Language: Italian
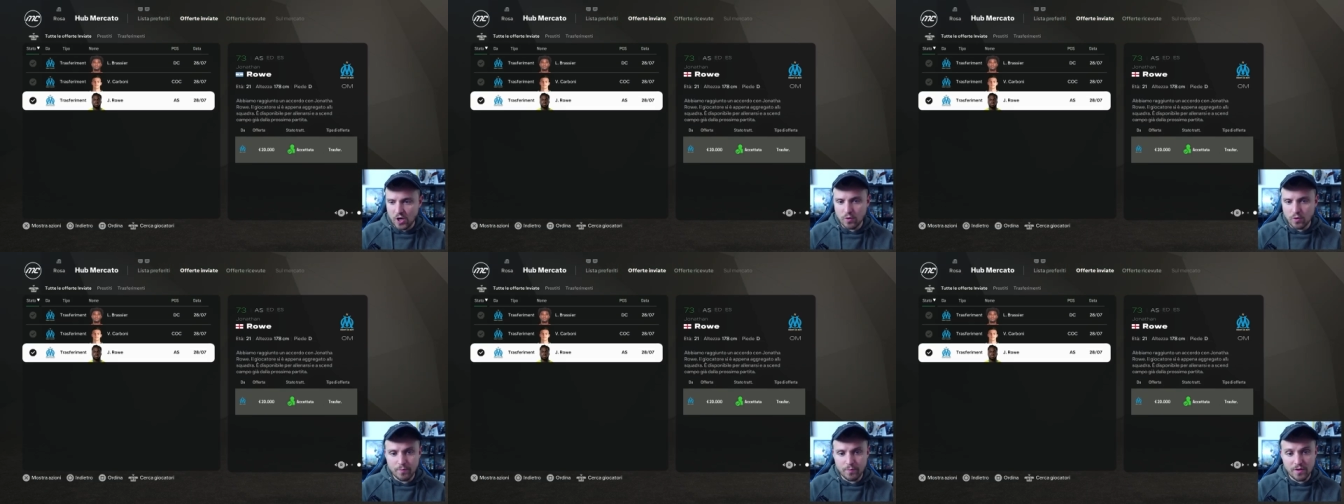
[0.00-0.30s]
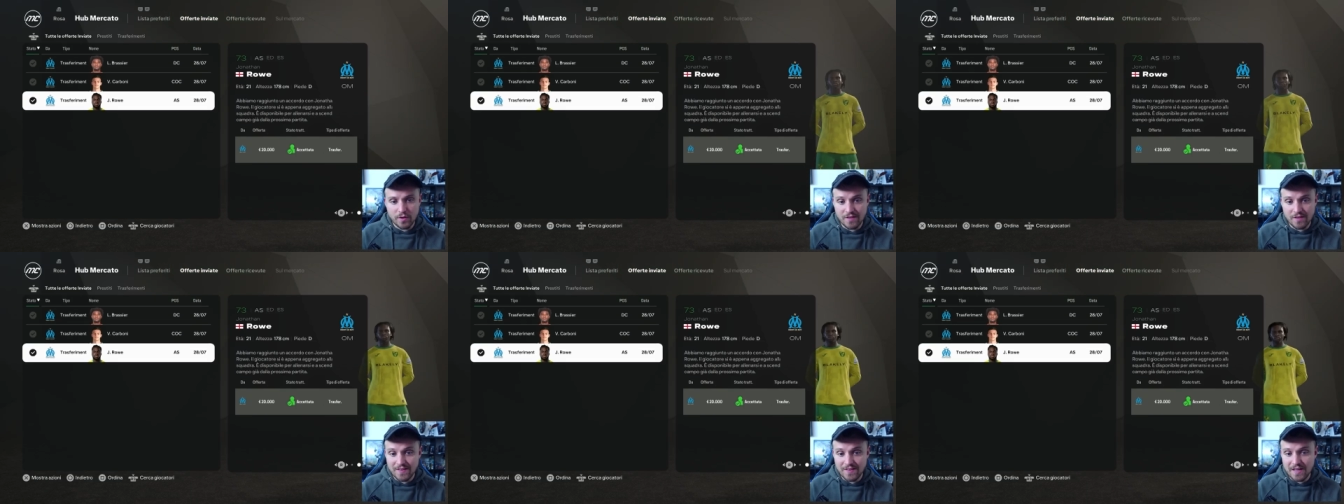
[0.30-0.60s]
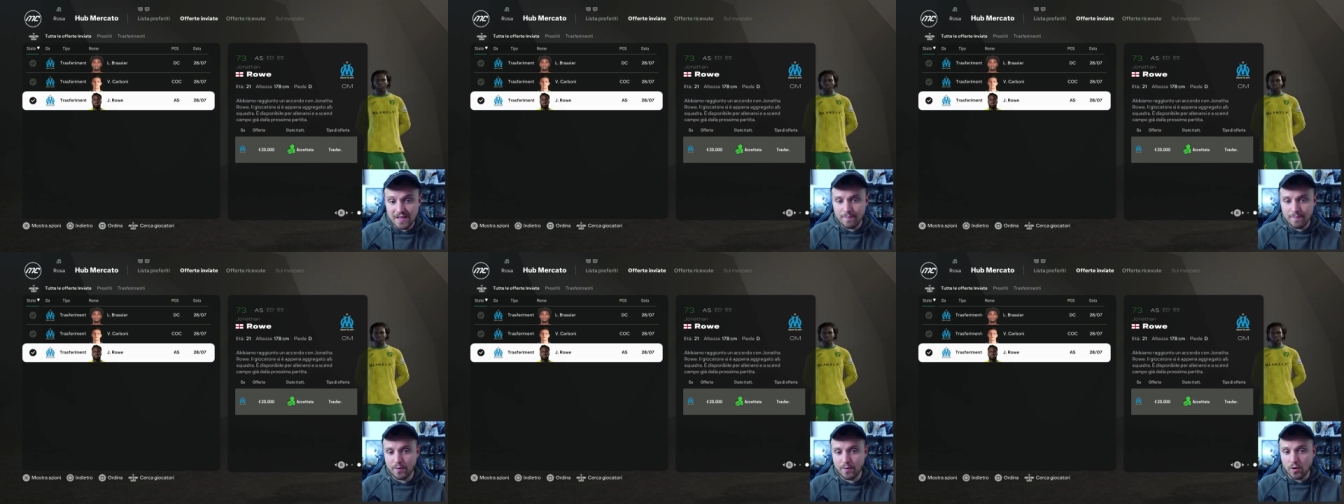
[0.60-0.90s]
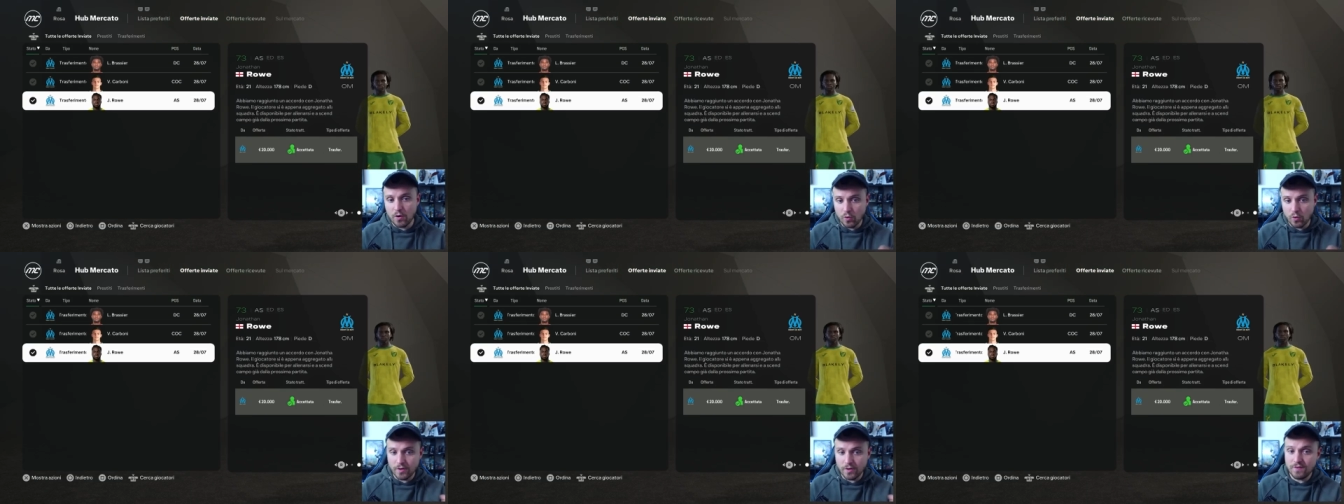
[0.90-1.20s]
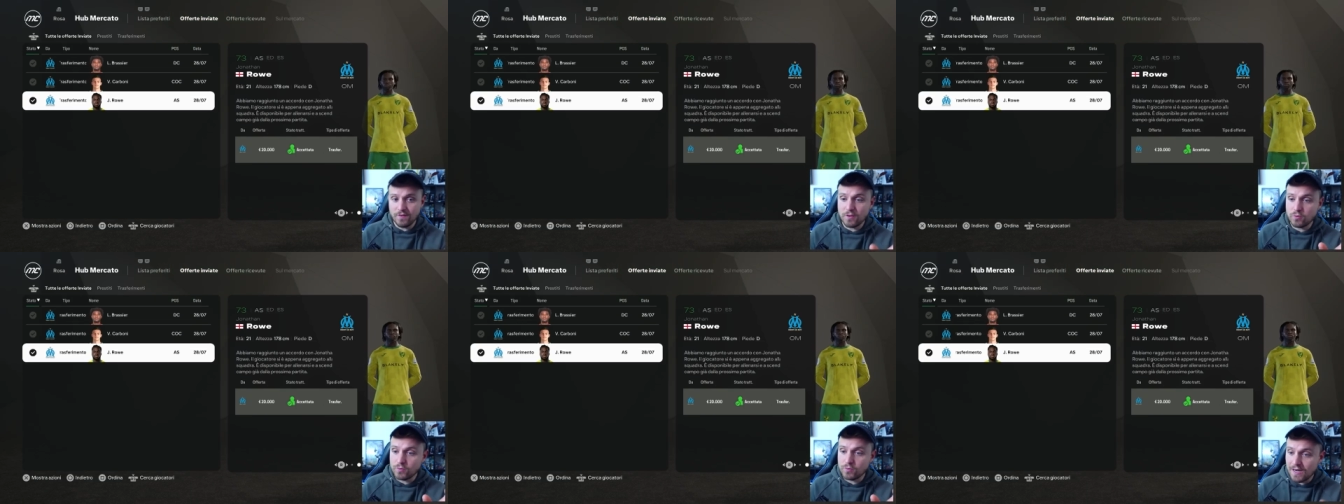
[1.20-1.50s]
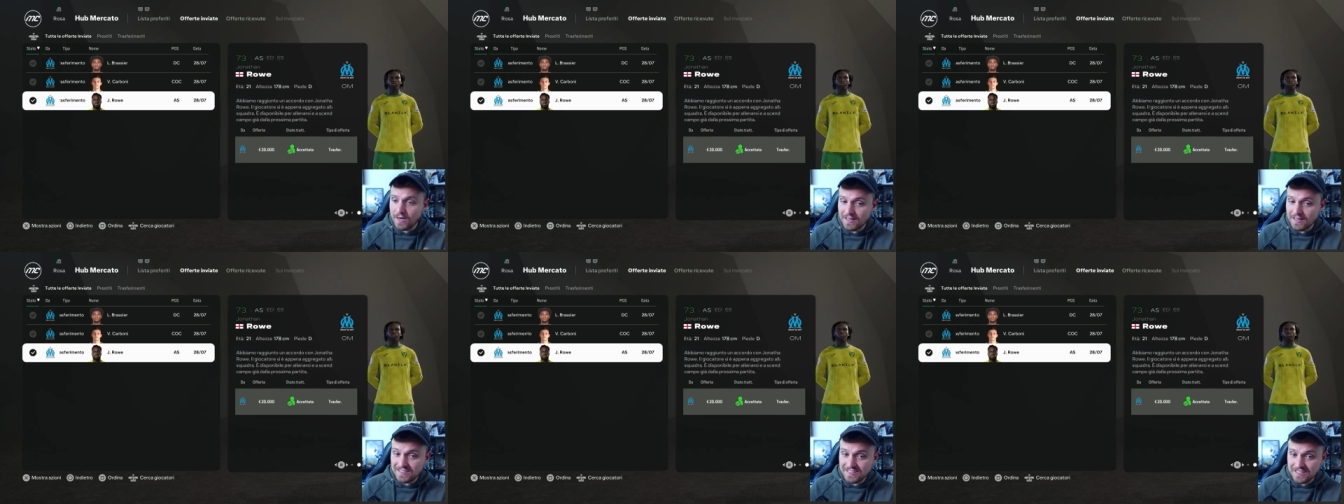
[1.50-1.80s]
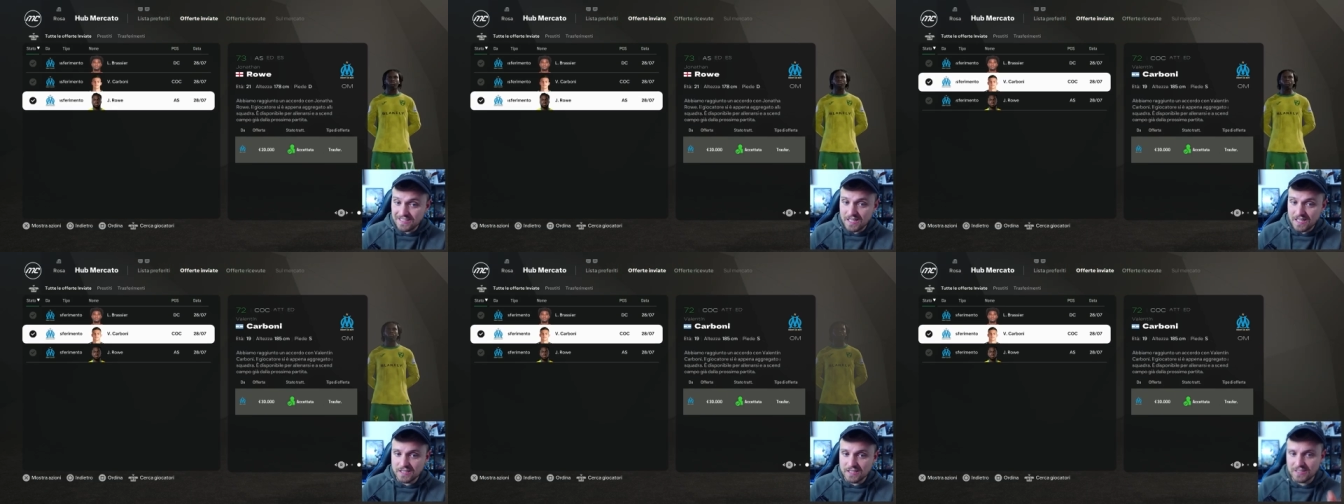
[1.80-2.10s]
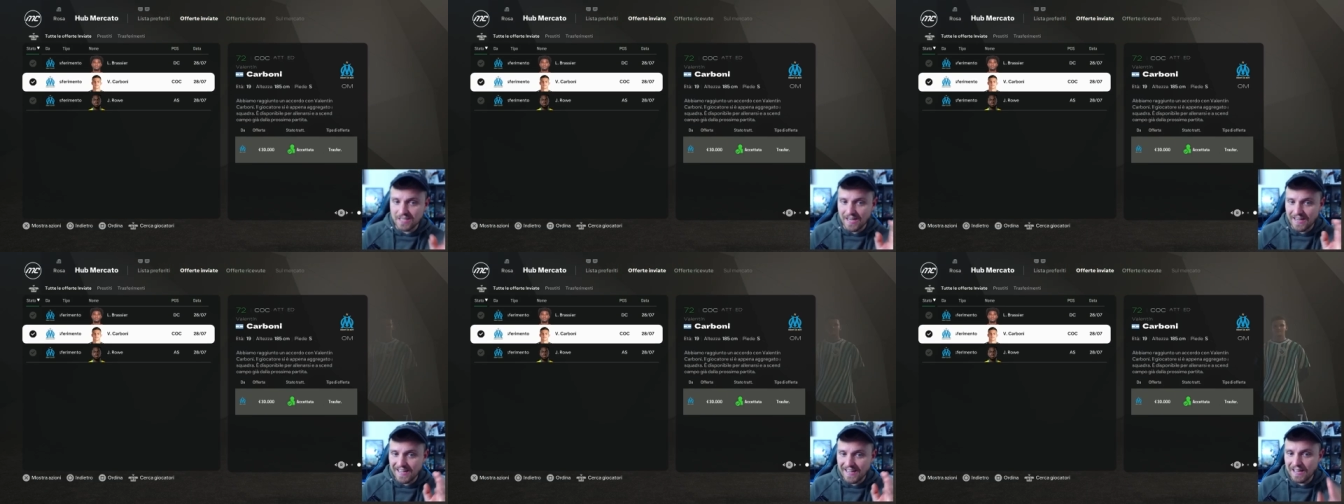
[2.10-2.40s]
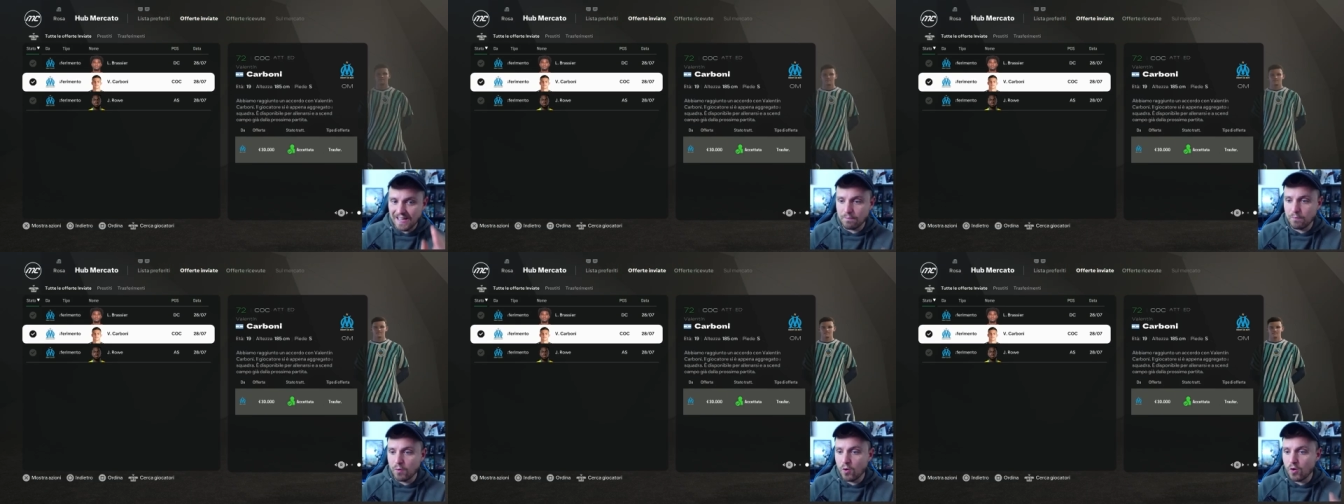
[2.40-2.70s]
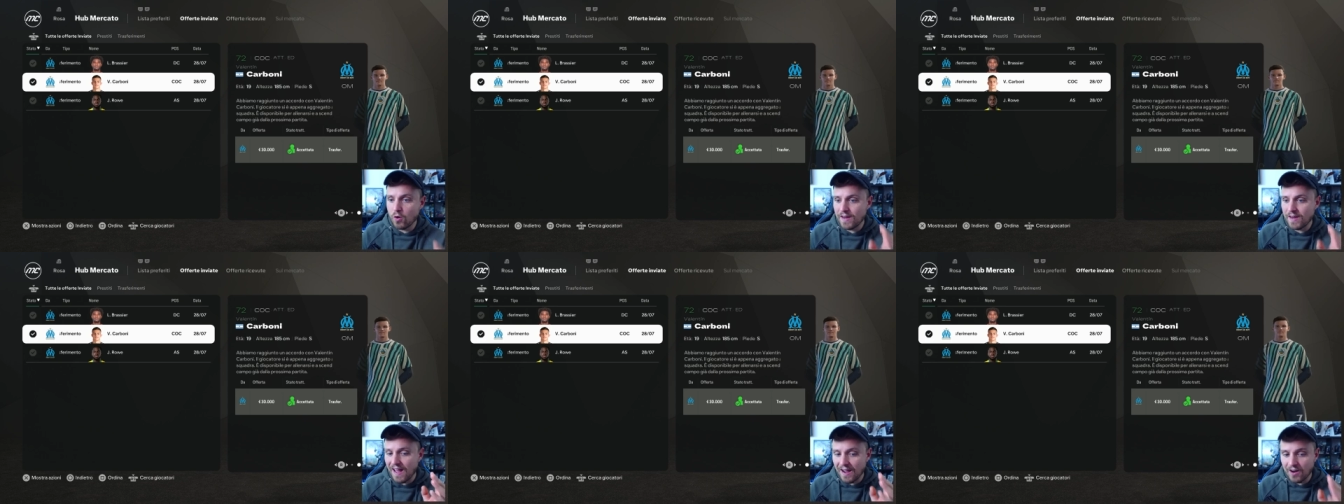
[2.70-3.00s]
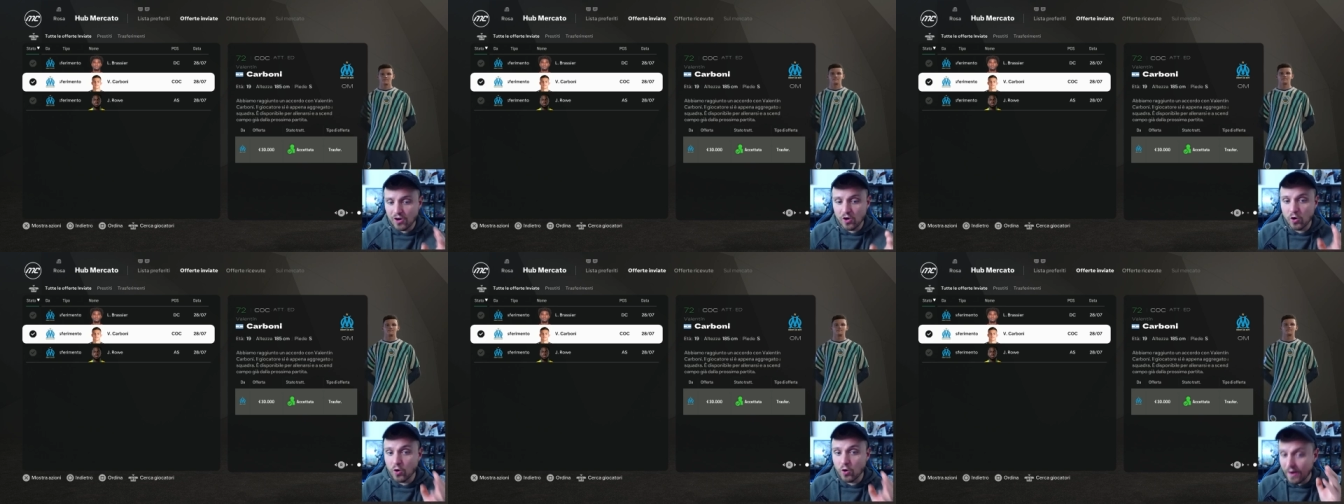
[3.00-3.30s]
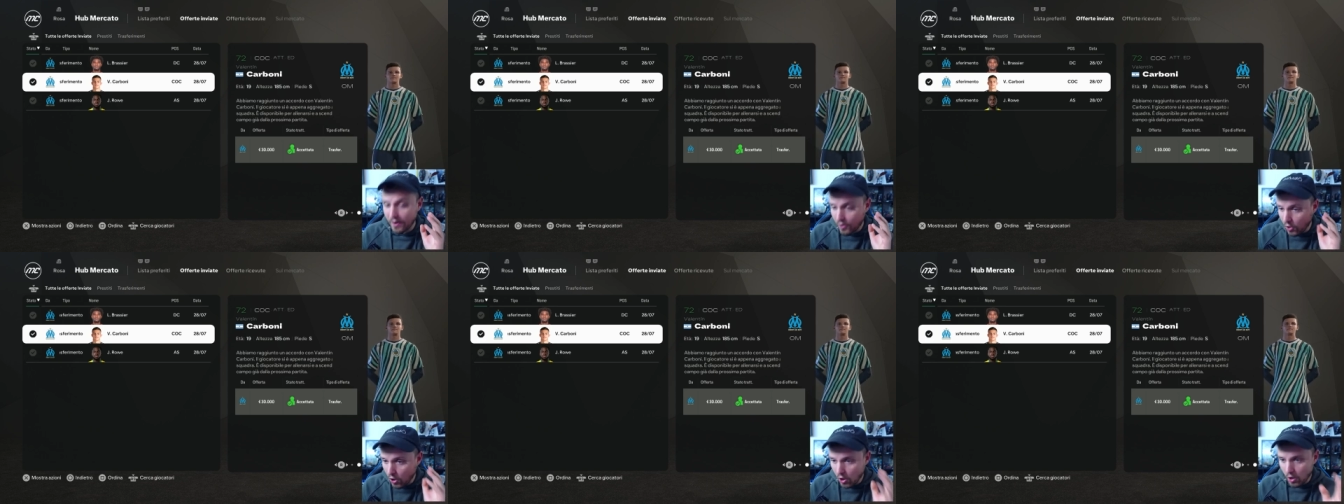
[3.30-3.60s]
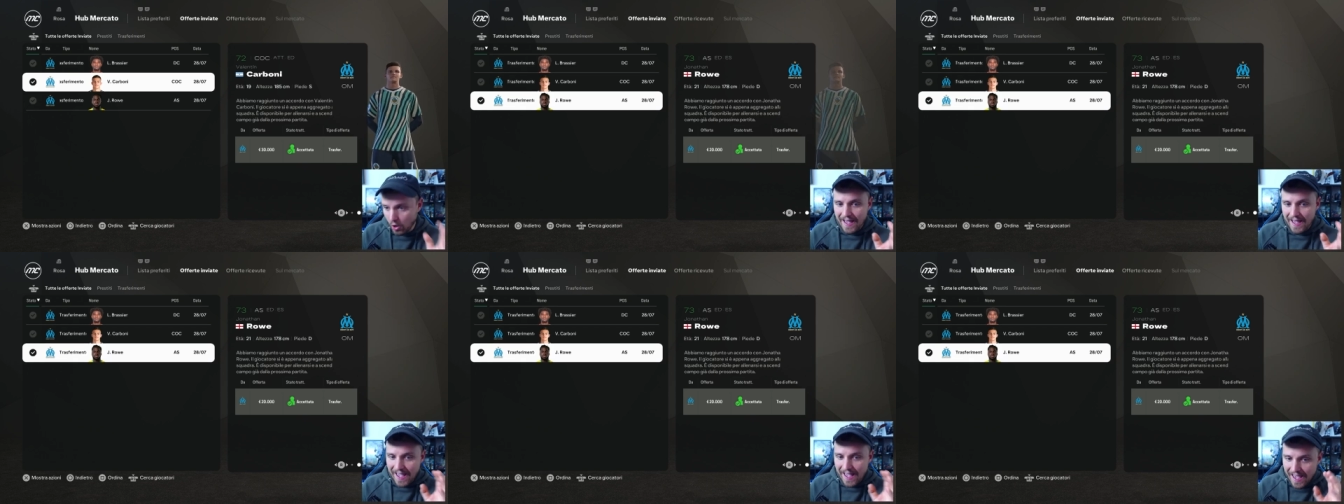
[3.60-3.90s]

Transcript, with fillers: Come potete vedere però Rowe è diventato un'ala di sinistra, Carboni ancora no.